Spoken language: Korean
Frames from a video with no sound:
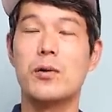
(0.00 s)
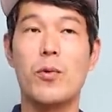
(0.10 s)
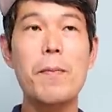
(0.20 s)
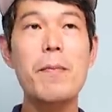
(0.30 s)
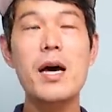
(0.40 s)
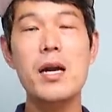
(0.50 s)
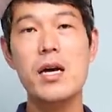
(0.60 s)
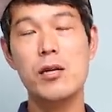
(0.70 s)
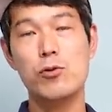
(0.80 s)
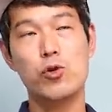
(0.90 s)

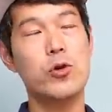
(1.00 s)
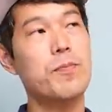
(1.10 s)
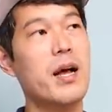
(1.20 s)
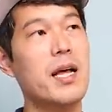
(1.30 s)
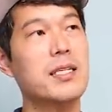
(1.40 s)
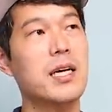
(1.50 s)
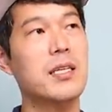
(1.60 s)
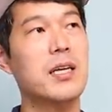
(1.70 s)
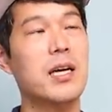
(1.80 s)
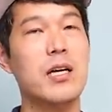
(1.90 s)
웬만한
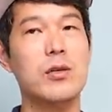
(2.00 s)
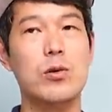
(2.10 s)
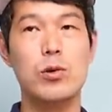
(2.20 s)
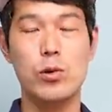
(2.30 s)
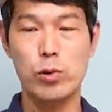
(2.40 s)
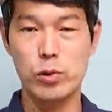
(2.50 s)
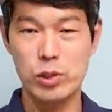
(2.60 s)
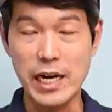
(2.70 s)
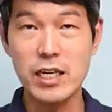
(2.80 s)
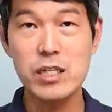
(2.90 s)
출판사들, 그러니까
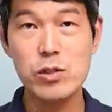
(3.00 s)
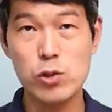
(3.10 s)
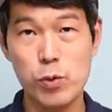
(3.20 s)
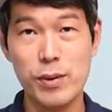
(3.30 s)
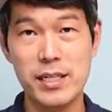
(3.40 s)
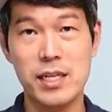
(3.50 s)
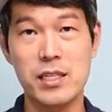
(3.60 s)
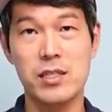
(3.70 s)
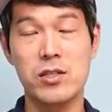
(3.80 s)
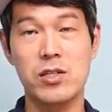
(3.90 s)
작은
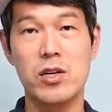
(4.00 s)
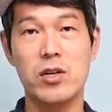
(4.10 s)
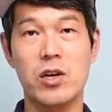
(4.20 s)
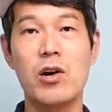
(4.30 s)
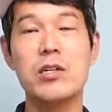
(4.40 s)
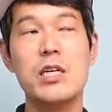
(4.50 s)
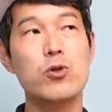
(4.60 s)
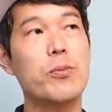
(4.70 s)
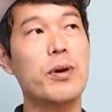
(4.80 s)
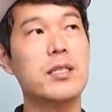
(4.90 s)
출판사들이 있거든요. 영세
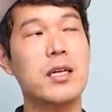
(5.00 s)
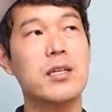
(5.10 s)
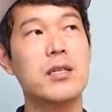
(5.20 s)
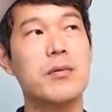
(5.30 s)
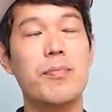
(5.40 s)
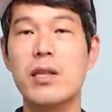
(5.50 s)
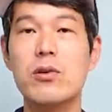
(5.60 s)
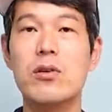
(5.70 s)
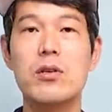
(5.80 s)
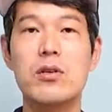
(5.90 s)
출판사들은
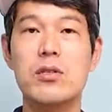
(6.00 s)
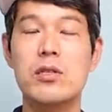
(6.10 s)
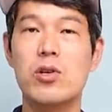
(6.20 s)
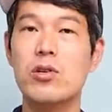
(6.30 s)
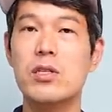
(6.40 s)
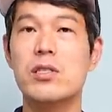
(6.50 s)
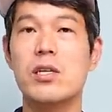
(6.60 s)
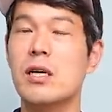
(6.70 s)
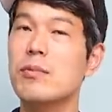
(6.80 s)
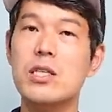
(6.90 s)
판권을
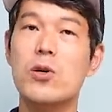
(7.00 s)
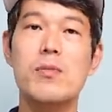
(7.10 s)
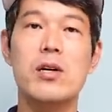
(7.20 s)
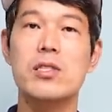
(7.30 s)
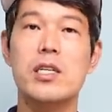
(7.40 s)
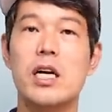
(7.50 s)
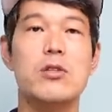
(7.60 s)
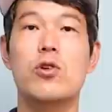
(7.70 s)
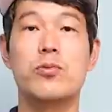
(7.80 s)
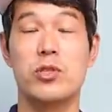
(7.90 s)
선인세를 3, 4천만 원짜리 살
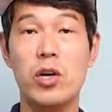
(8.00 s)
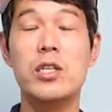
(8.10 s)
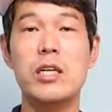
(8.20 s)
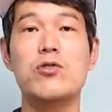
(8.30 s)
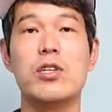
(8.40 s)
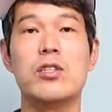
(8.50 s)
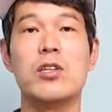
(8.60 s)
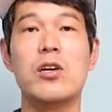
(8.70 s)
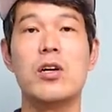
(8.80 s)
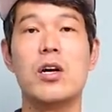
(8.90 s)
수가 없어. 저희는 살 수
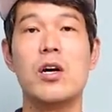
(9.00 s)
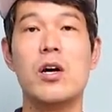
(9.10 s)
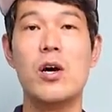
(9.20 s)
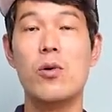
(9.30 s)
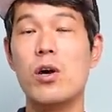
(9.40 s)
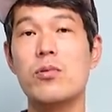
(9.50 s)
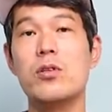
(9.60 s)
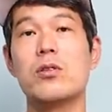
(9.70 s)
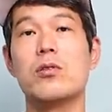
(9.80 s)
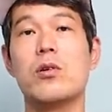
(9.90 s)
있거든요.
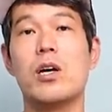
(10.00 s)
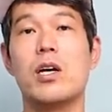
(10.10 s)
왜냐면은